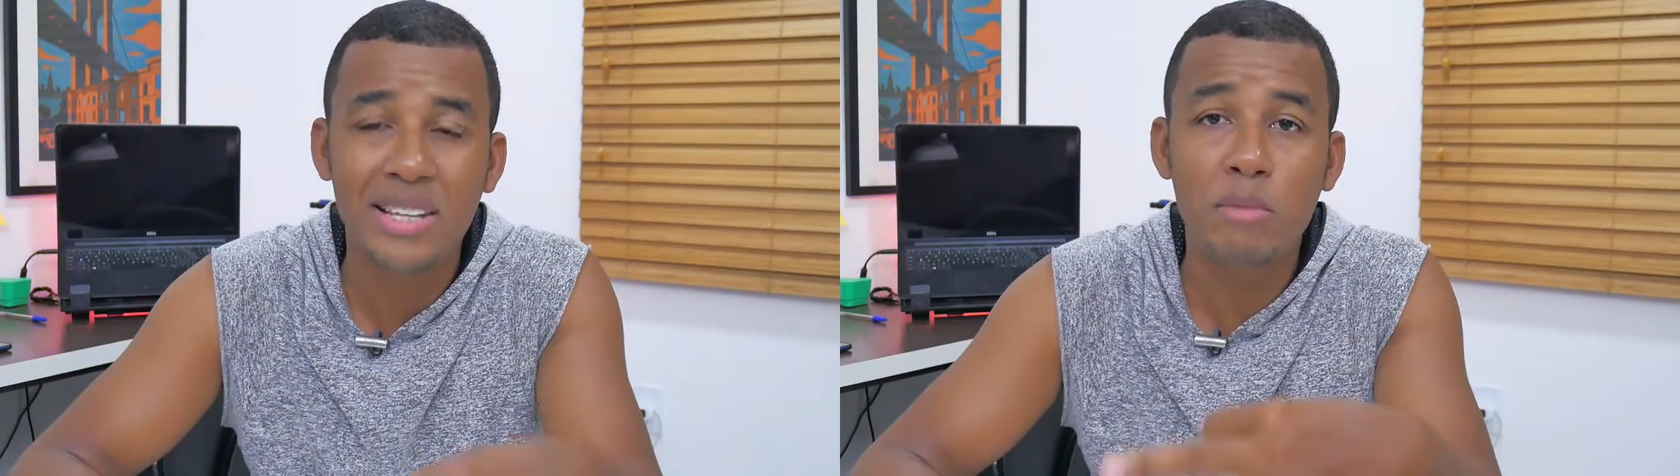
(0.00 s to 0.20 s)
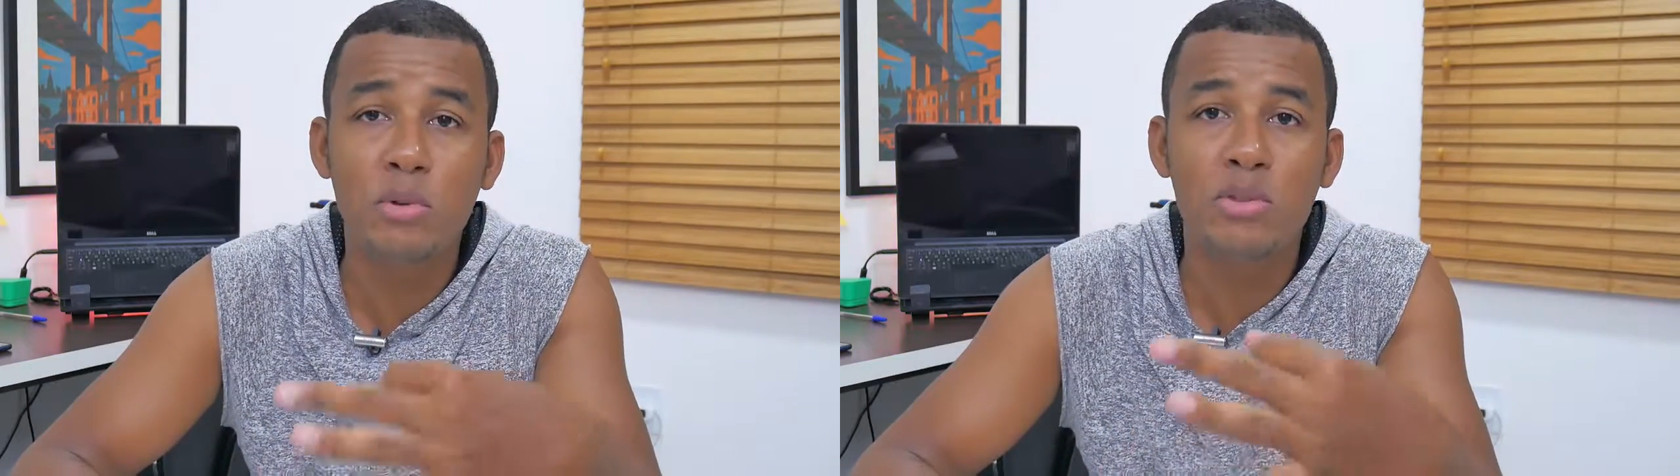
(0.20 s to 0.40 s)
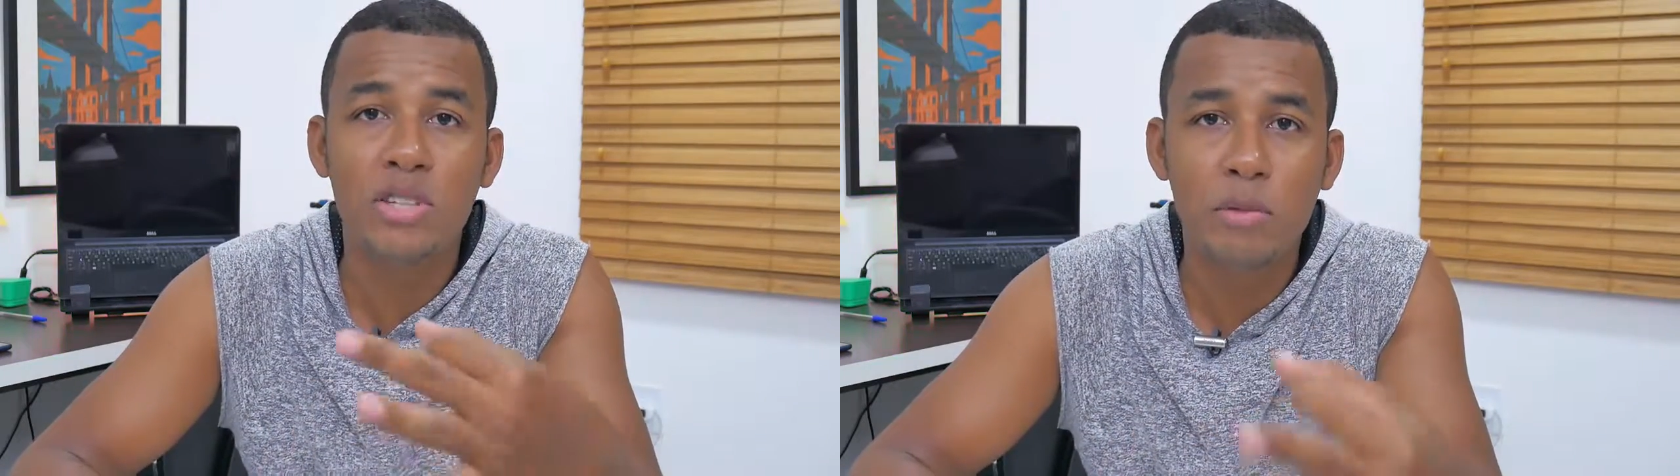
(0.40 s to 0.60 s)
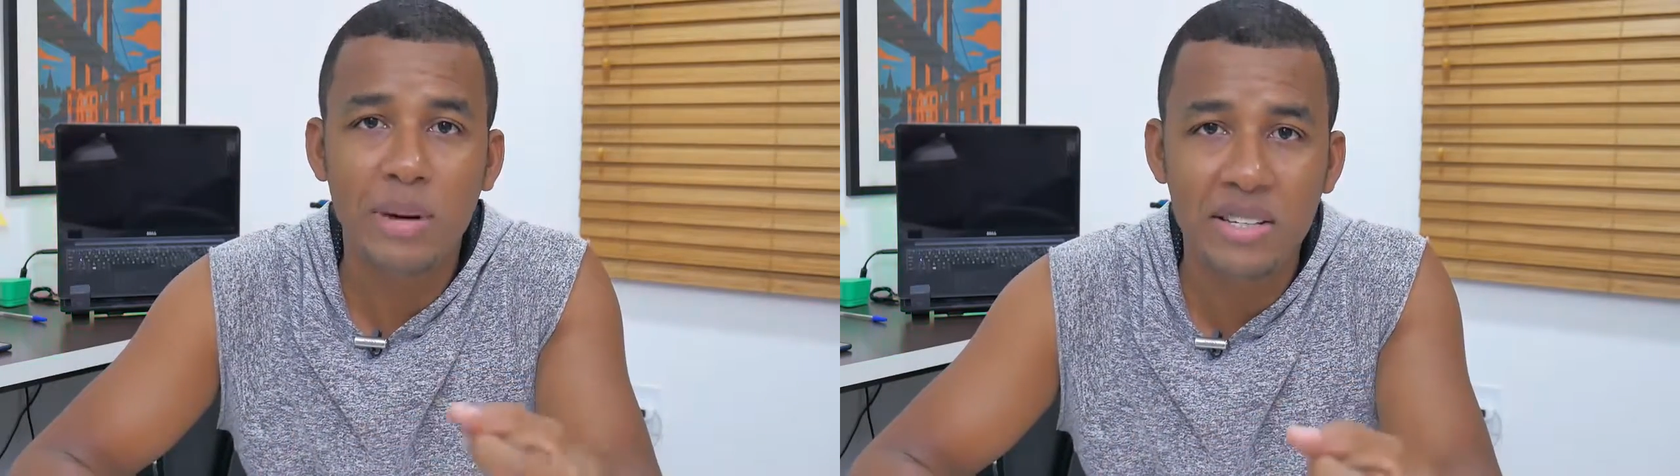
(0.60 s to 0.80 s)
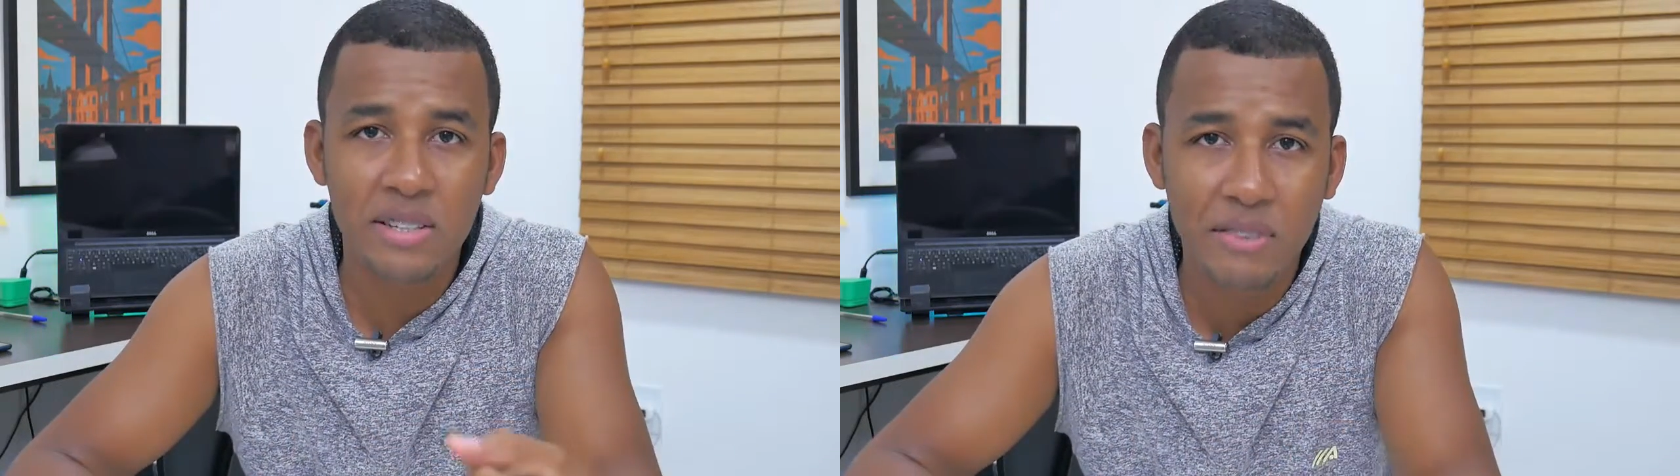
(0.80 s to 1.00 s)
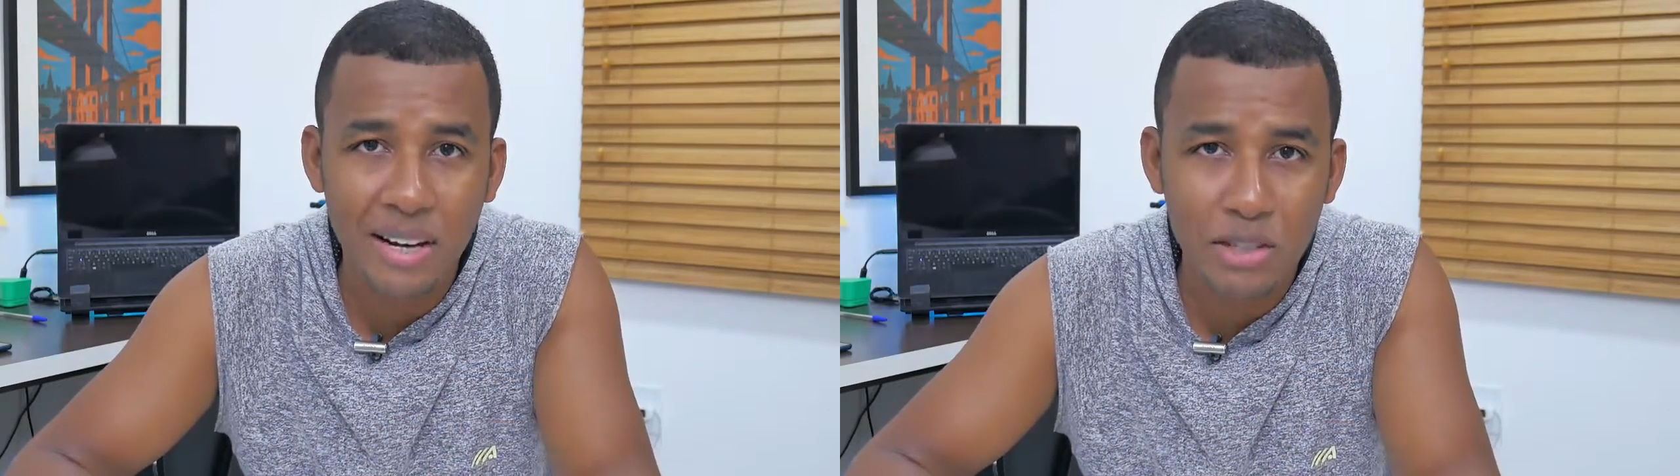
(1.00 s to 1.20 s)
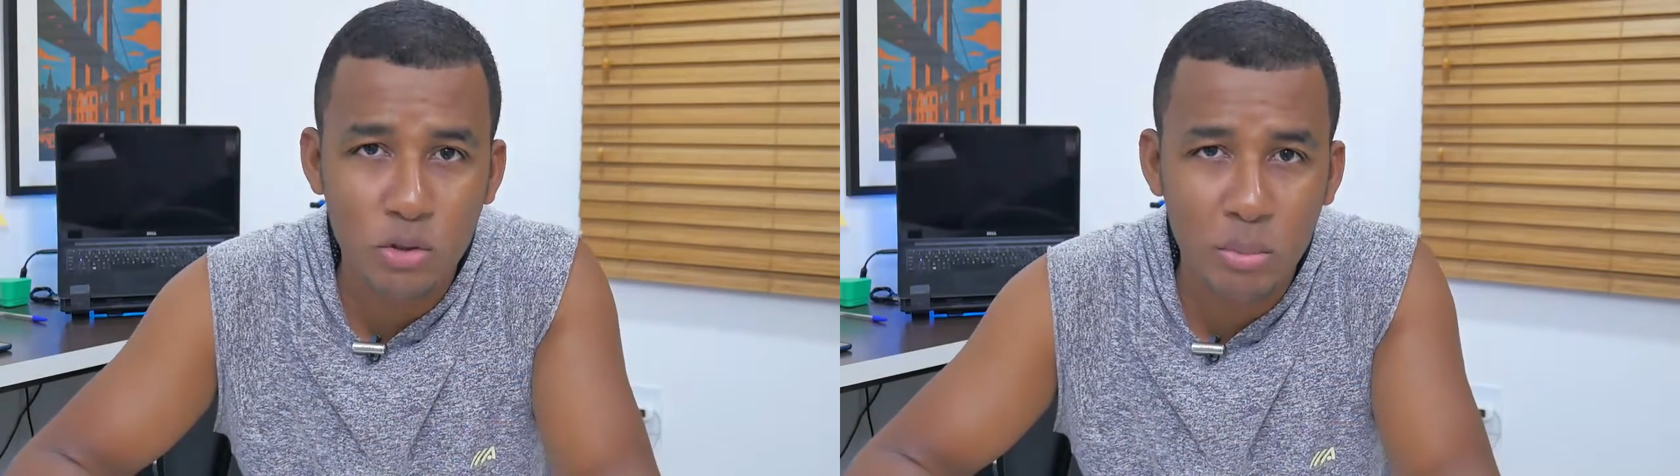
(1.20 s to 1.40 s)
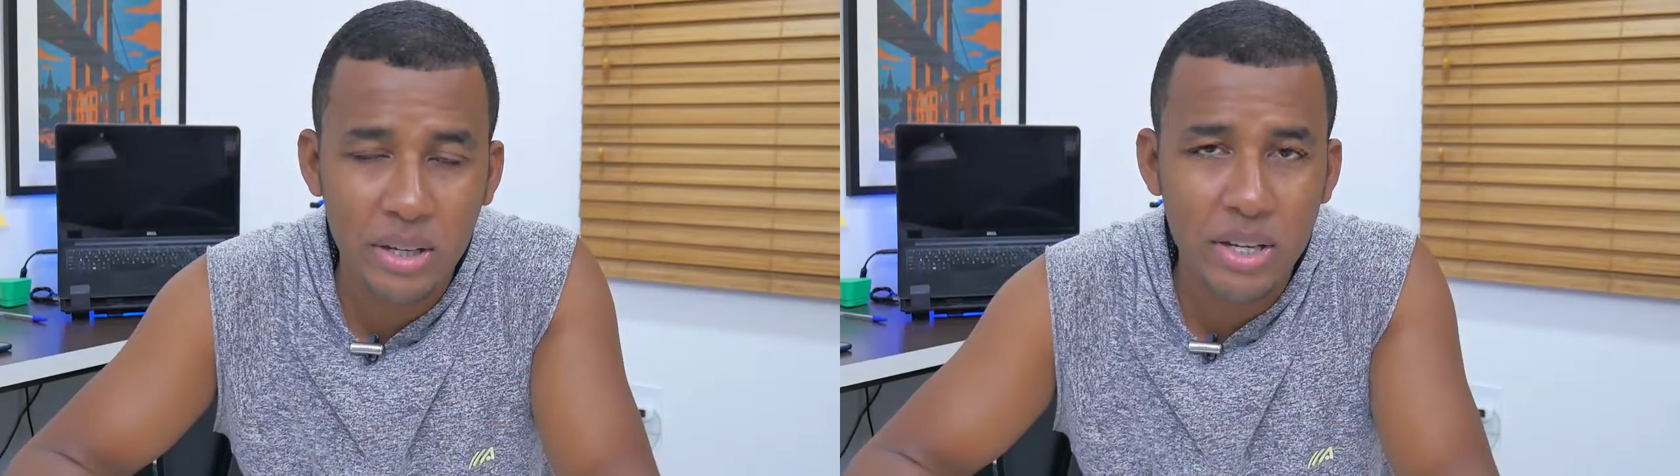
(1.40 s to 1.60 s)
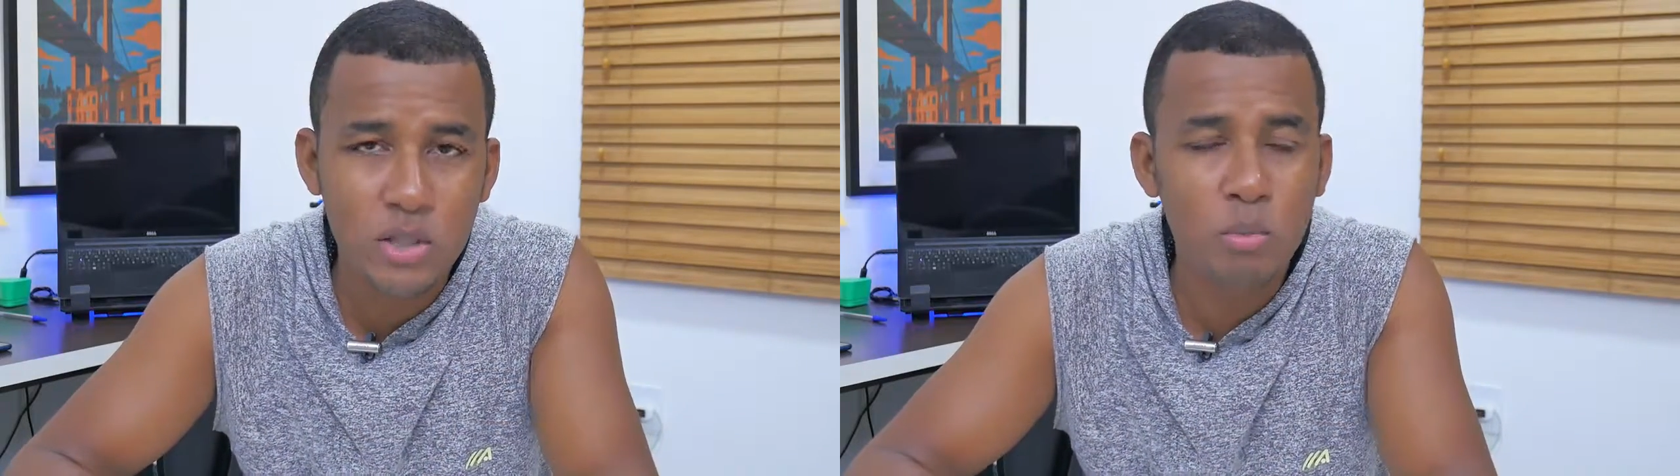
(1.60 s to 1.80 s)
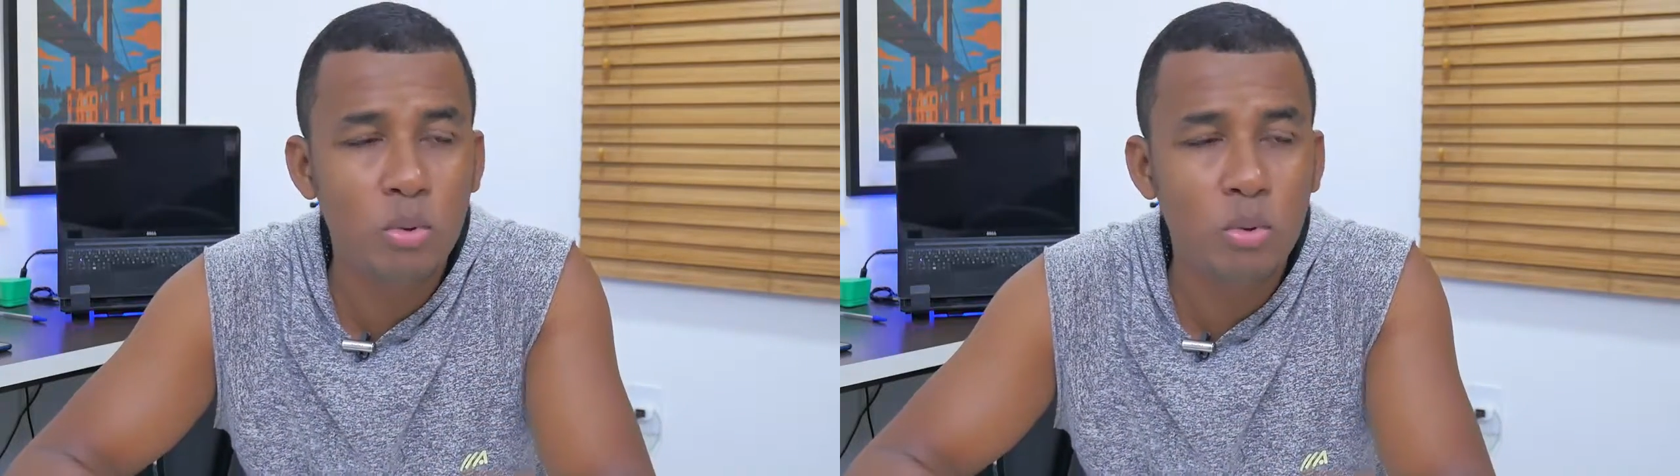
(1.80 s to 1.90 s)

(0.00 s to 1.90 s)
ainda é muito cedo para a gente falar sobre isso,